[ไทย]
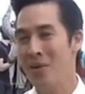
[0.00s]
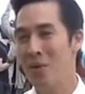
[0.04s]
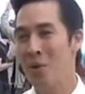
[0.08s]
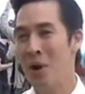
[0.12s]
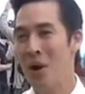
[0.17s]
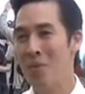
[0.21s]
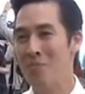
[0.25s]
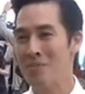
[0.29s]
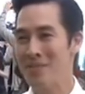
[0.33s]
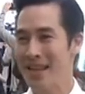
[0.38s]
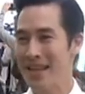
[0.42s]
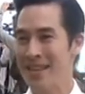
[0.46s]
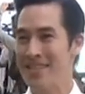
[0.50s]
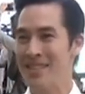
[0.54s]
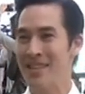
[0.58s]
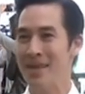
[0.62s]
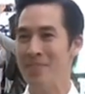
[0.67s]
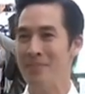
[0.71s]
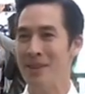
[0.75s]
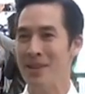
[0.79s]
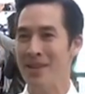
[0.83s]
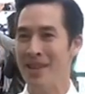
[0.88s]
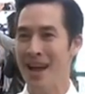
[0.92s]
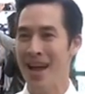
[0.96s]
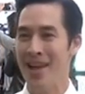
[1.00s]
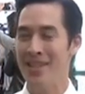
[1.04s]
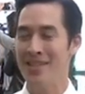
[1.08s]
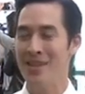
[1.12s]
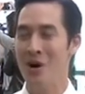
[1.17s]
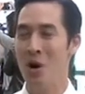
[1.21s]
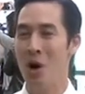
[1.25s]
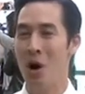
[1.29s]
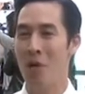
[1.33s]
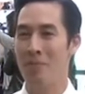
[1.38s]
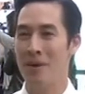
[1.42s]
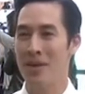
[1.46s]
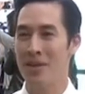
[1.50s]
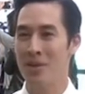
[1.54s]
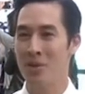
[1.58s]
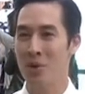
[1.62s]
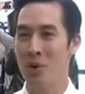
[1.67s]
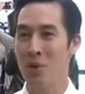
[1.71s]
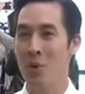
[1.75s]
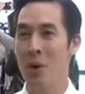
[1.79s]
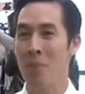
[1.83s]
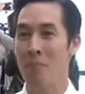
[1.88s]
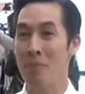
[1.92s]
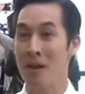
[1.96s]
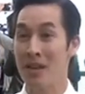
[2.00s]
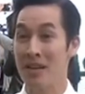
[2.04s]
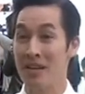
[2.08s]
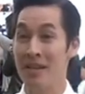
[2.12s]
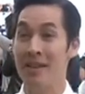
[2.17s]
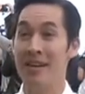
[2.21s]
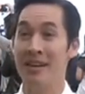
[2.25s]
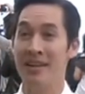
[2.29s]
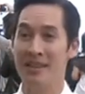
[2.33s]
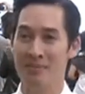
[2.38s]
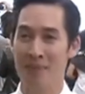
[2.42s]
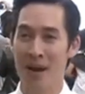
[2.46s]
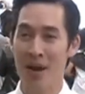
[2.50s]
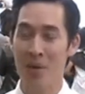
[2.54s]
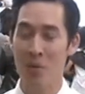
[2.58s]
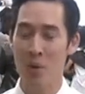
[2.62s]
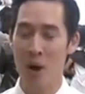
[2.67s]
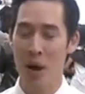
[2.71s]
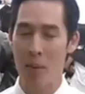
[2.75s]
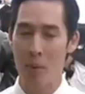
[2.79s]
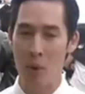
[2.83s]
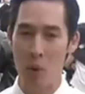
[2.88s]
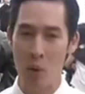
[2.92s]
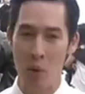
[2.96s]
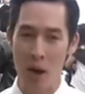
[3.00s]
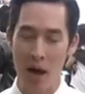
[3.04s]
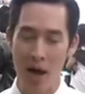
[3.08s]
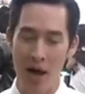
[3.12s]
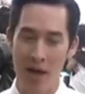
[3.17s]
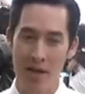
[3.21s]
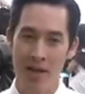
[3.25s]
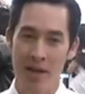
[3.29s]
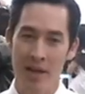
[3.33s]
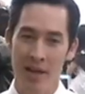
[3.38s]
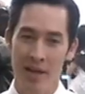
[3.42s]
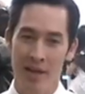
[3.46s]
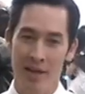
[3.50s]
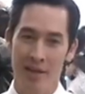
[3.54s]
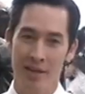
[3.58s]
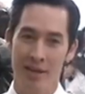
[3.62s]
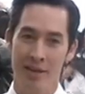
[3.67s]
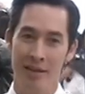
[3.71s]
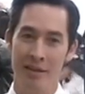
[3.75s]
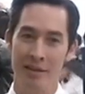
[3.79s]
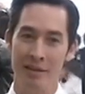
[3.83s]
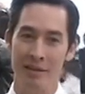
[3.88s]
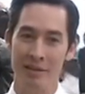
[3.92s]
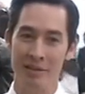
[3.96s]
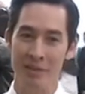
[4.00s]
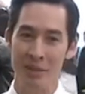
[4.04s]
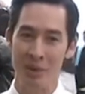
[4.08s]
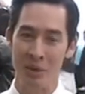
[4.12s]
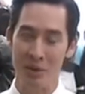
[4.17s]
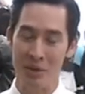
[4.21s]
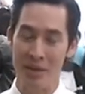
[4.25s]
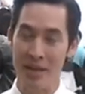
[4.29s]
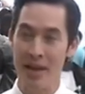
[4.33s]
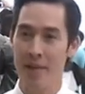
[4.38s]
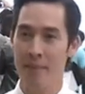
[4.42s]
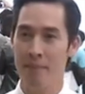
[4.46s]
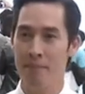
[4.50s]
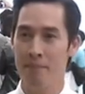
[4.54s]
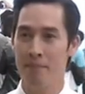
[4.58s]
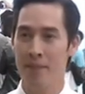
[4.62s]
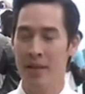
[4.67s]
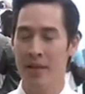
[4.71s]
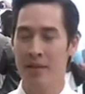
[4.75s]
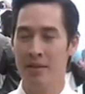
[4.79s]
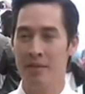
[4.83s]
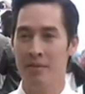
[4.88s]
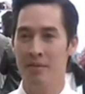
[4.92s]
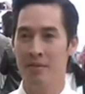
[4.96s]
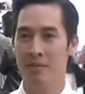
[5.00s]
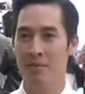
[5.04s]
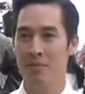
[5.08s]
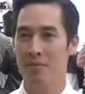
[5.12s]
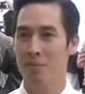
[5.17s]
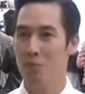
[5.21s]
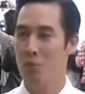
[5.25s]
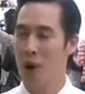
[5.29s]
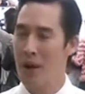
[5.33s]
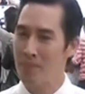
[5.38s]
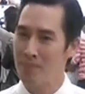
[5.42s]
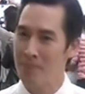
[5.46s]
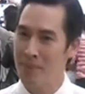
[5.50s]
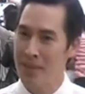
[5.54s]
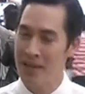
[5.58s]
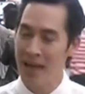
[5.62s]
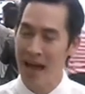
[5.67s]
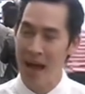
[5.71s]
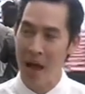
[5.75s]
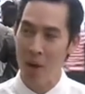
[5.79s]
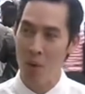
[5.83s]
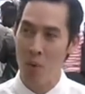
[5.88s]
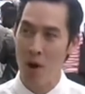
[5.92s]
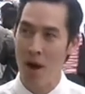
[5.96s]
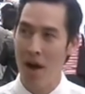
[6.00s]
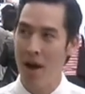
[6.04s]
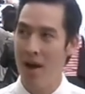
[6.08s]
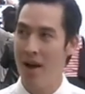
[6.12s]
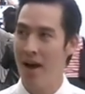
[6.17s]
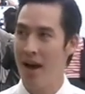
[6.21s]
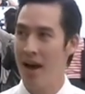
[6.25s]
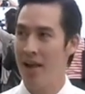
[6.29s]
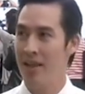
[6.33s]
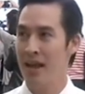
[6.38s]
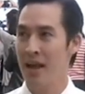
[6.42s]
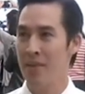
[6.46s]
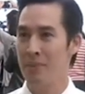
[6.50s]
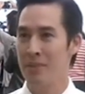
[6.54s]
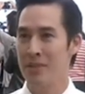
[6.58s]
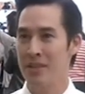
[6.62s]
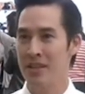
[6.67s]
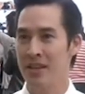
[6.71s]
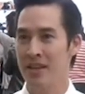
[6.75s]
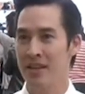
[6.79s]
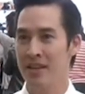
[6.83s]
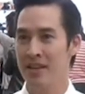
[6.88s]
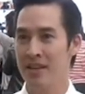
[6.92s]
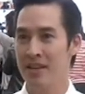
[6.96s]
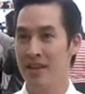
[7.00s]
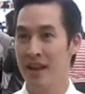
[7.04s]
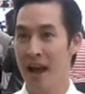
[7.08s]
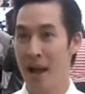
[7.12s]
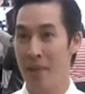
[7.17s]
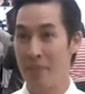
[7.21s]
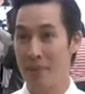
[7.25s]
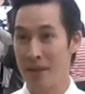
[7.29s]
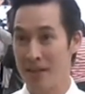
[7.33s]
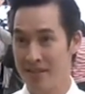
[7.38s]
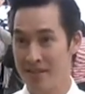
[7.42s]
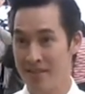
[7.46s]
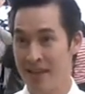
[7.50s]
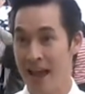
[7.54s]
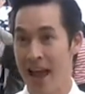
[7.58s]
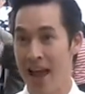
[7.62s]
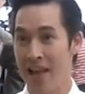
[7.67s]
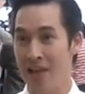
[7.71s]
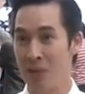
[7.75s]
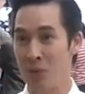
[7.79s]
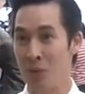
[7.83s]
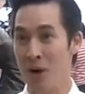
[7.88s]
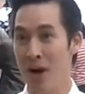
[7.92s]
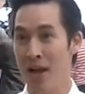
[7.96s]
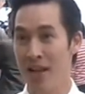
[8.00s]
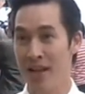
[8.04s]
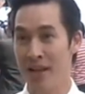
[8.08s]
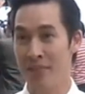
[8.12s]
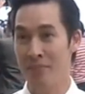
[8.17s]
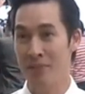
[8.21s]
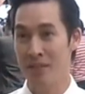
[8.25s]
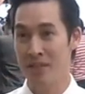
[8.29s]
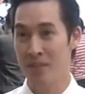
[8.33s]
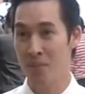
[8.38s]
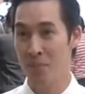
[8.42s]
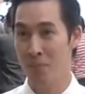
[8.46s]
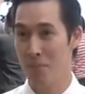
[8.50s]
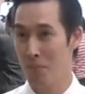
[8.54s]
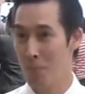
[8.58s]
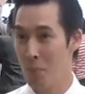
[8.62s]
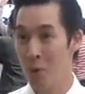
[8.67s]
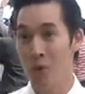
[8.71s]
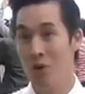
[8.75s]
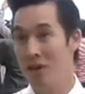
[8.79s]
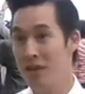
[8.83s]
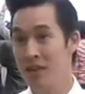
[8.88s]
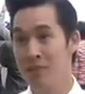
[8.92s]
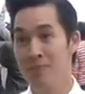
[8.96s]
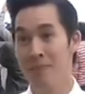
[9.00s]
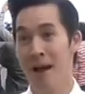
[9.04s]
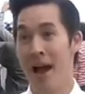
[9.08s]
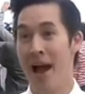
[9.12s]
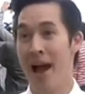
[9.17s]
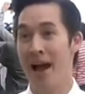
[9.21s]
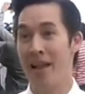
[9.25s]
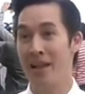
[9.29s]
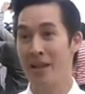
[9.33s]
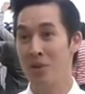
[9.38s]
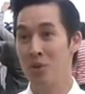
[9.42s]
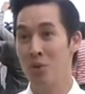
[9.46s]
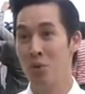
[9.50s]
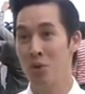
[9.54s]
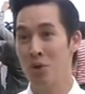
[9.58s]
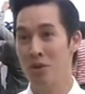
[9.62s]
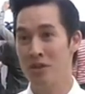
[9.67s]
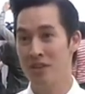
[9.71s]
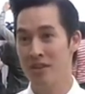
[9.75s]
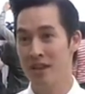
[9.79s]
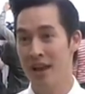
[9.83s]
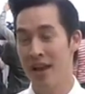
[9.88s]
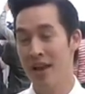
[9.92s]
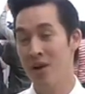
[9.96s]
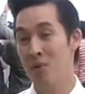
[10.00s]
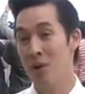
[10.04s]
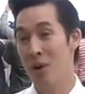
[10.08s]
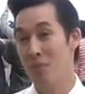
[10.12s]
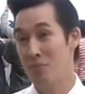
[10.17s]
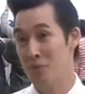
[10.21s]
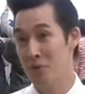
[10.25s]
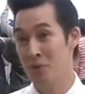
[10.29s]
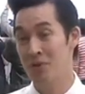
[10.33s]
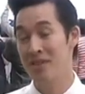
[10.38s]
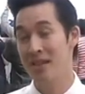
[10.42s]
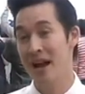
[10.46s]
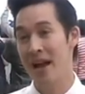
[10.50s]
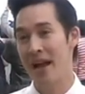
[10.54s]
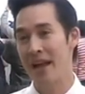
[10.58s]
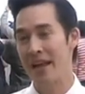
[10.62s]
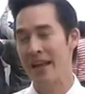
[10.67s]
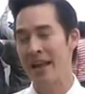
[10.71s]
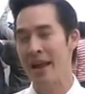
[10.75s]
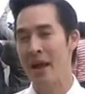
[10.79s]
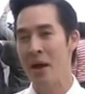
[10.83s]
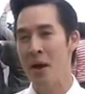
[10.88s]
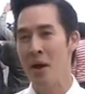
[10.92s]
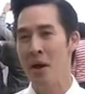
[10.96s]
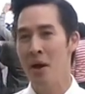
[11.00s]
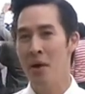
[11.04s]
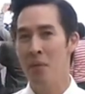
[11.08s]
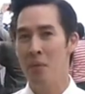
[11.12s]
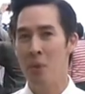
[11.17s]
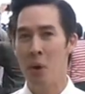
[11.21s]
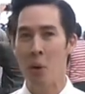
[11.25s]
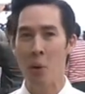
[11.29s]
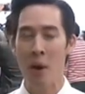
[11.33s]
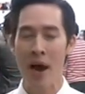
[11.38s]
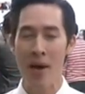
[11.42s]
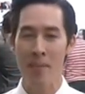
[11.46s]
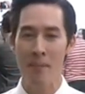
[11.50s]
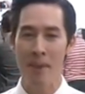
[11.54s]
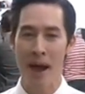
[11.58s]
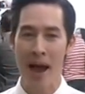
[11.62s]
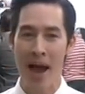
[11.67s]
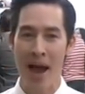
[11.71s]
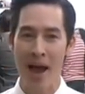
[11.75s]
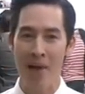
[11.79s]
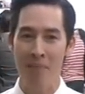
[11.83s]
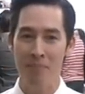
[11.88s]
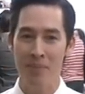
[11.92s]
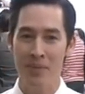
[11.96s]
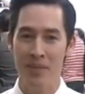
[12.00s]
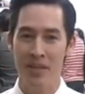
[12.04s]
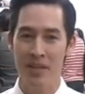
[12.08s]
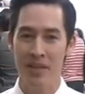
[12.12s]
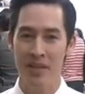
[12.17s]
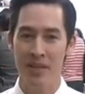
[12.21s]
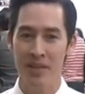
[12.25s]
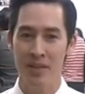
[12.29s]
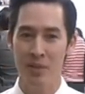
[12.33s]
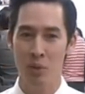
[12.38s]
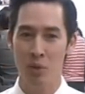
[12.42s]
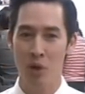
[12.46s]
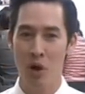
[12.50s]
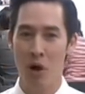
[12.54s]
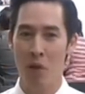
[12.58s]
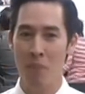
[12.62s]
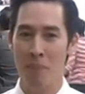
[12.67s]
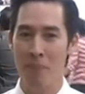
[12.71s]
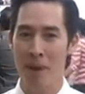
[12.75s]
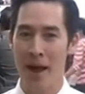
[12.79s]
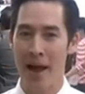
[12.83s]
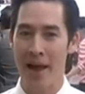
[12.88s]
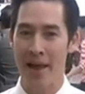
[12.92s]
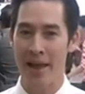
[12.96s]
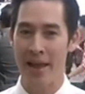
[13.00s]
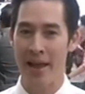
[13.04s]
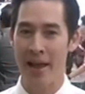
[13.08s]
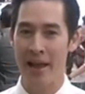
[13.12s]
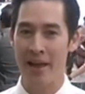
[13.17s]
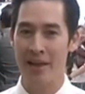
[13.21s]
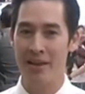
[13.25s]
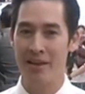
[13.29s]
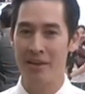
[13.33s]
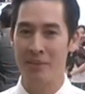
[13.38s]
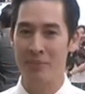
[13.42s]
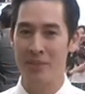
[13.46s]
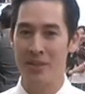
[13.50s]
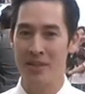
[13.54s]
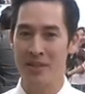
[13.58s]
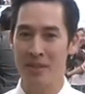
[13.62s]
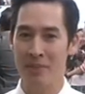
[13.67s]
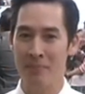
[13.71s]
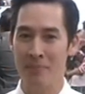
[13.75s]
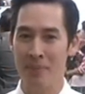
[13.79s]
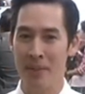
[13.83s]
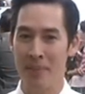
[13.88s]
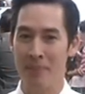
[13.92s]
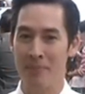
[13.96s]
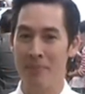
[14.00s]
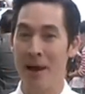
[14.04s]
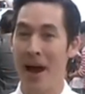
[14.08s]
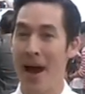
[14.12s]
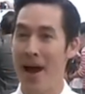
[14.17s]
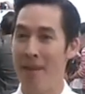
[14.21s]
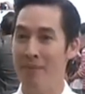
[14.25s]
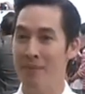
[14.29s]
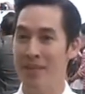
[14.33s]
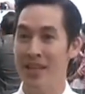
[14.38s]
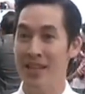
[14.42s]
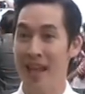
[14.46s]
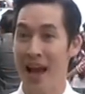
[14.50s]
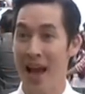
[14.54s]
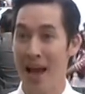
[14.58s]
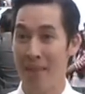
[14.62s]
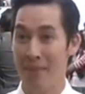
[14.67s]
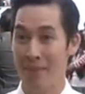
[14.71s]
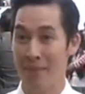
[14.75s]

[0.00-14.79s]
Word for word: ความเซ็กซี่มันน่าจะออกมาด้วยความบังเอิญมากกว่าเพราะว่าคือเดี๋ยวนี้มันวัดไม่ได้ว่าอะไรมันจะกลายเป็นกระแสหรือว่าอะไรมันจะพุ่งขึ้นมาแล้วทุกคนจะให้ความสนใจเพราะว่าภาพที่หลุดออกไปอ่ะคือมันจะเป็นภาพที่ถ่า